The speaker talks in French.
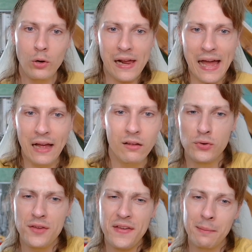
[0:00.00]
Oh là là Je
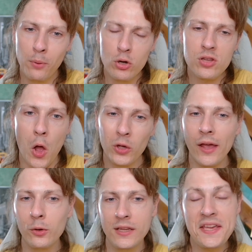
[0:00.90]
voulais faire pause.
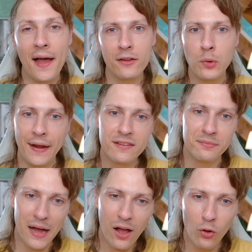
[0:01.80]
Regardez, il y a un toilette
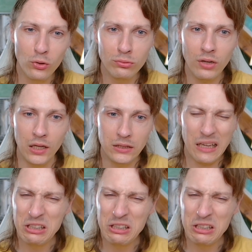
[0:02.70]
marron. Ah,